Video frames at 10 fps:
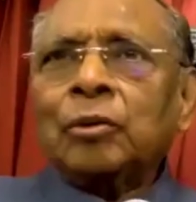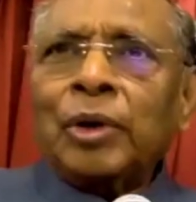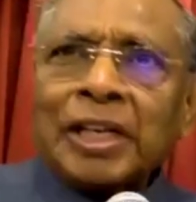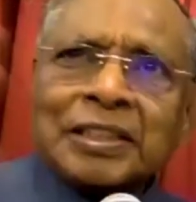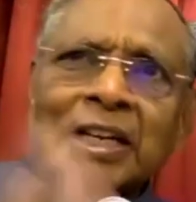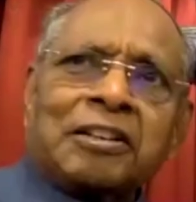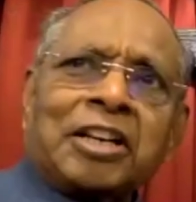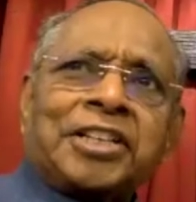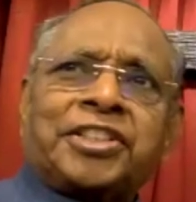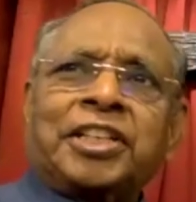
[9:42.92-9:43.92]
ஒன் இஸ்
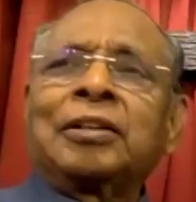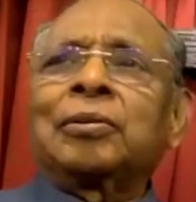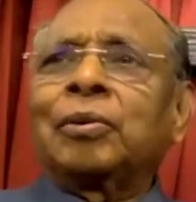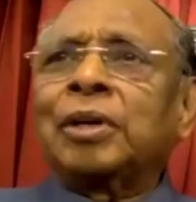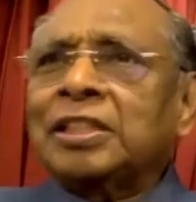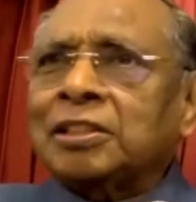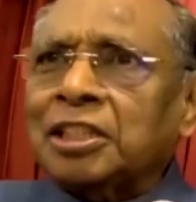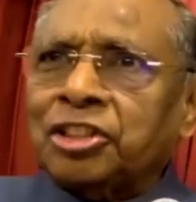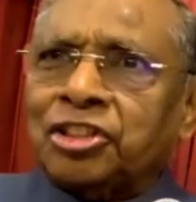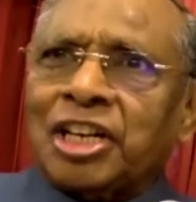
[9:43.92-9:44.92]
அட்ராக்ஷன் ஒன் இஸ்
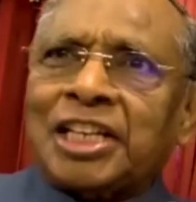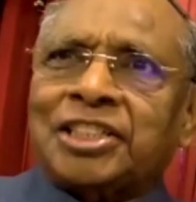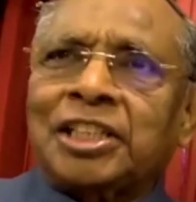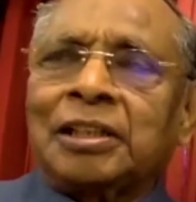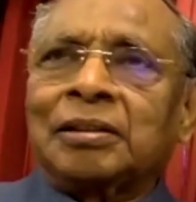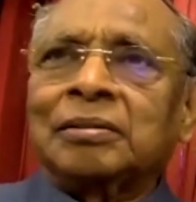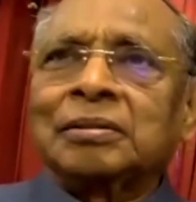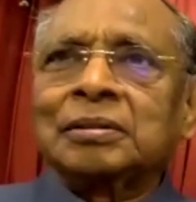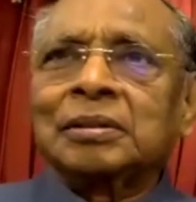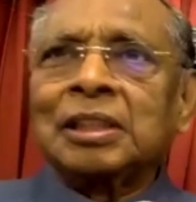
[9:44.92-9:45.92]
டிஸ்ட்ராக்ஷன்
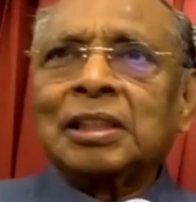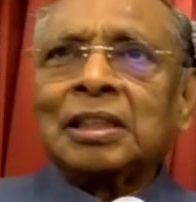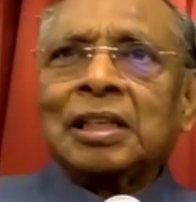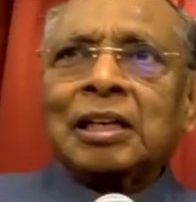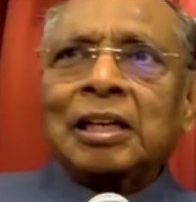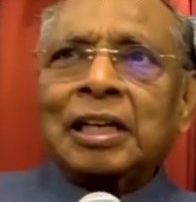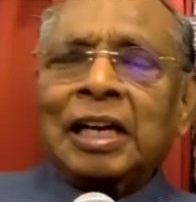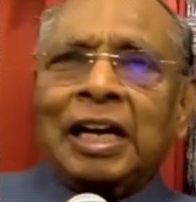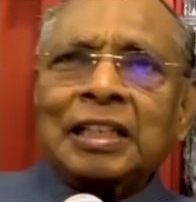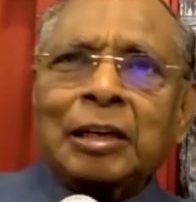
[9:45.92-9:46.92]

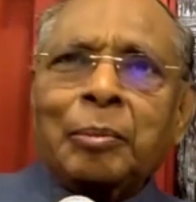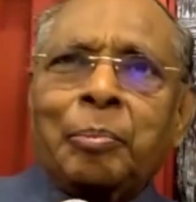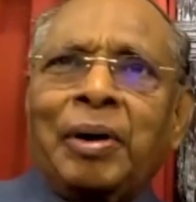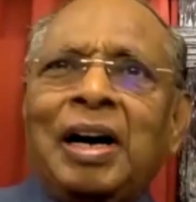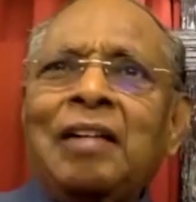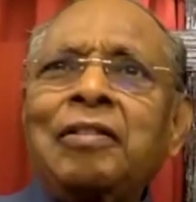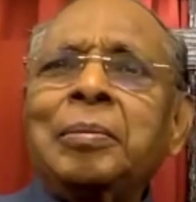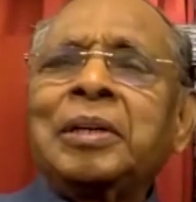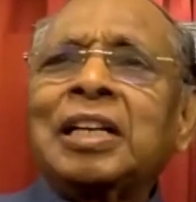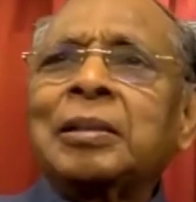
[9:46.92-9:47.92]
அந்த
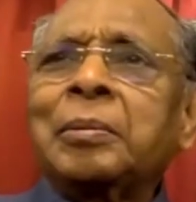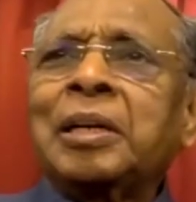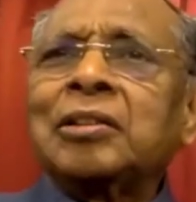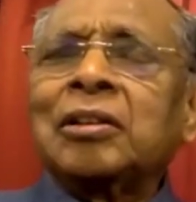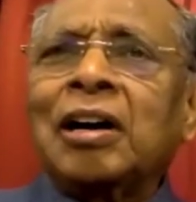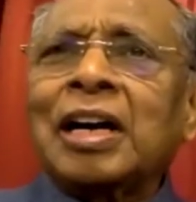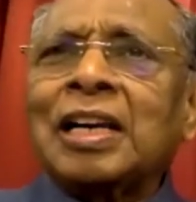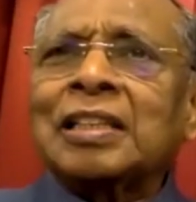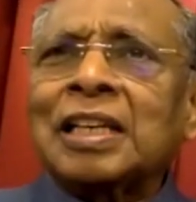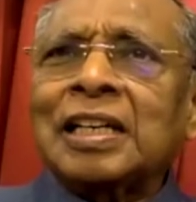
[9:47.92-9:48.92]
பாவம்ன்றதை மாத்திரம்
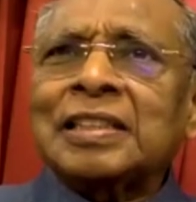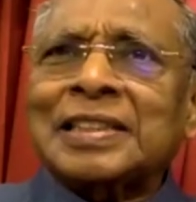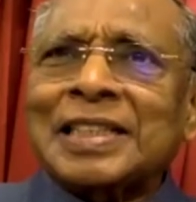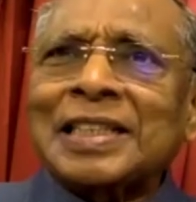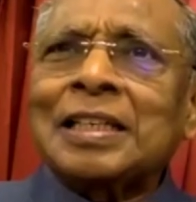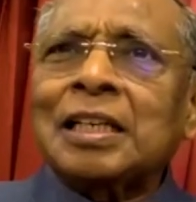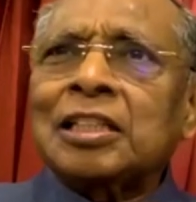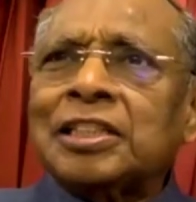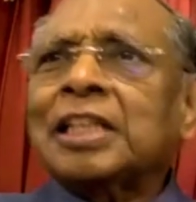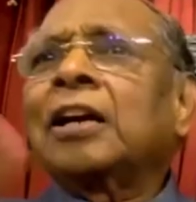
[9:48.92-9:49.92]
ஆங்கிலத்தில்
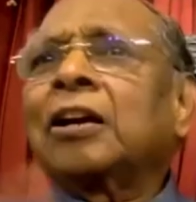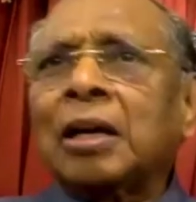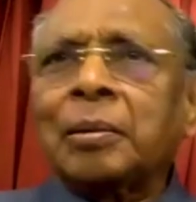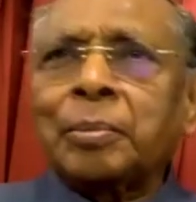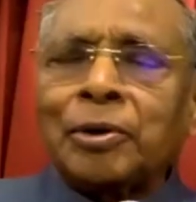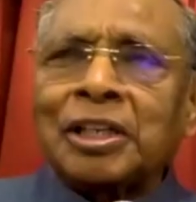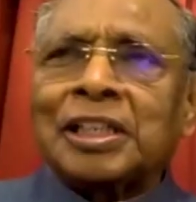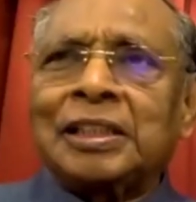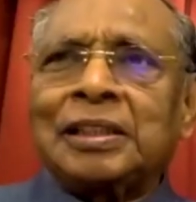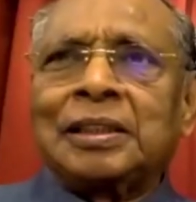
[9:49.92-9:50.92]
சின்னு சிங்குலரில்
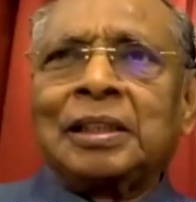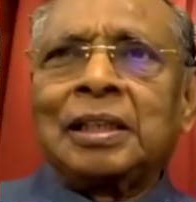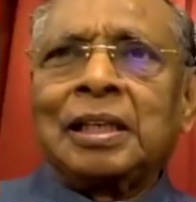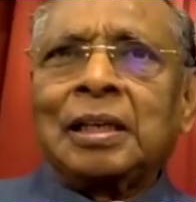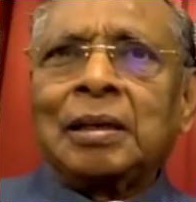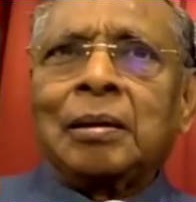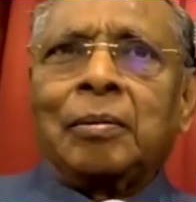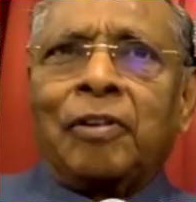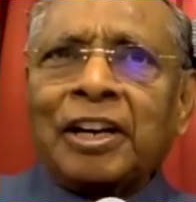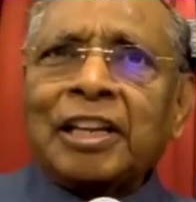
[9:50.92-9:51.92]
போட்டிருக்கு
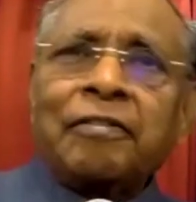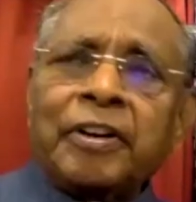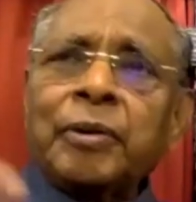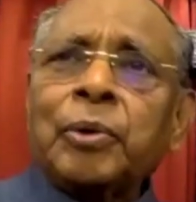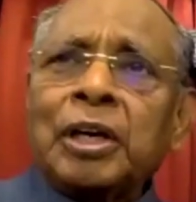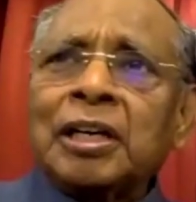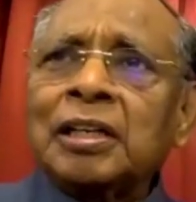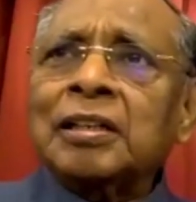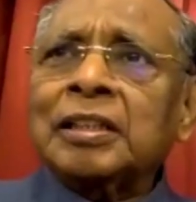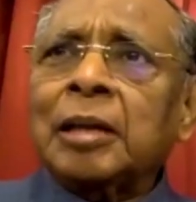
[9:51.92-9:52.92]
ஃபார் எவ்ரி ஒன்
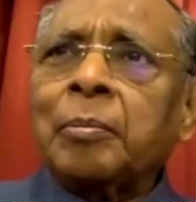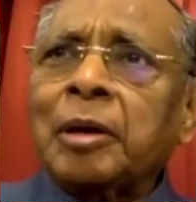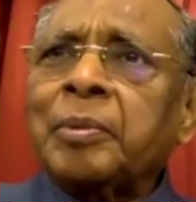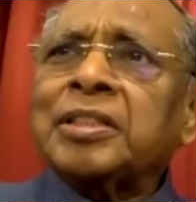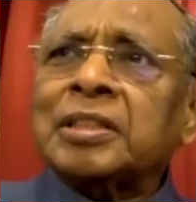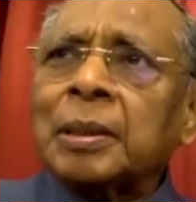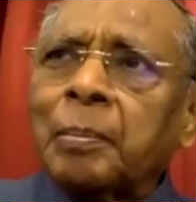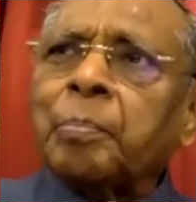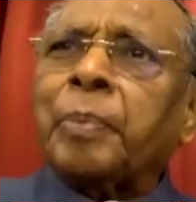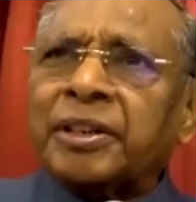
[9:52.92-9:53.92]
தே மே பி
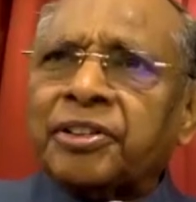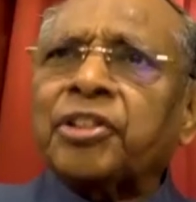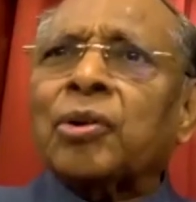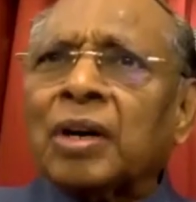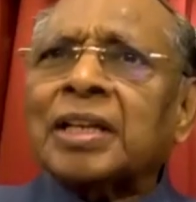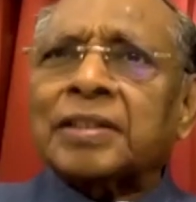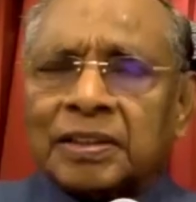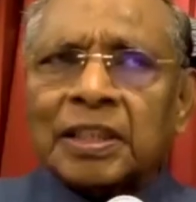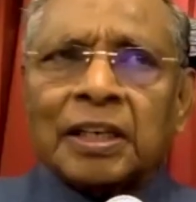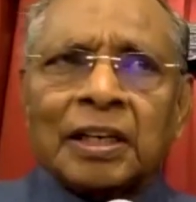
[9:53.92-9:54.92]
சம் பர்டிகுலர்
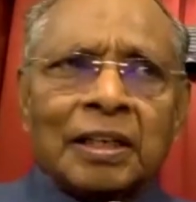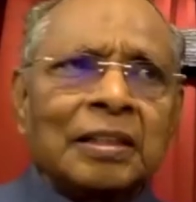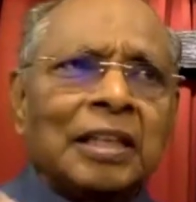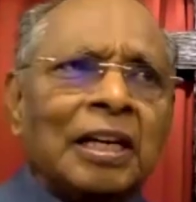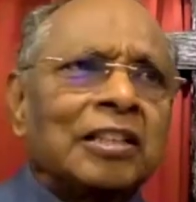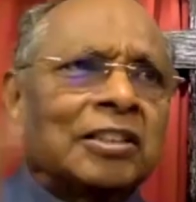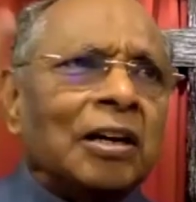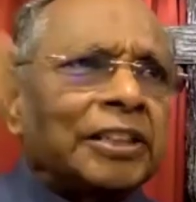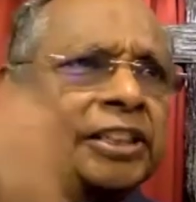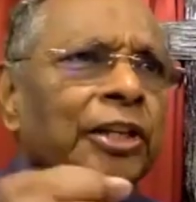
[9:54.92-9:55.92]
சின் தட் இஸ்
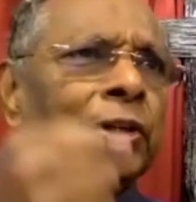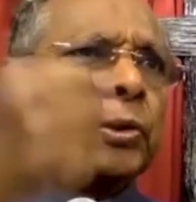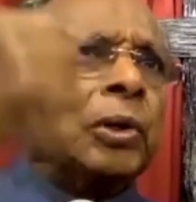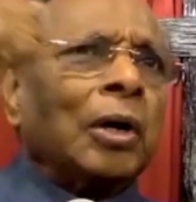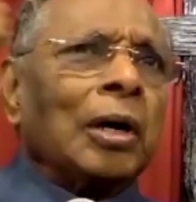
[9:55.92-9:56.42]
காசிங் யூ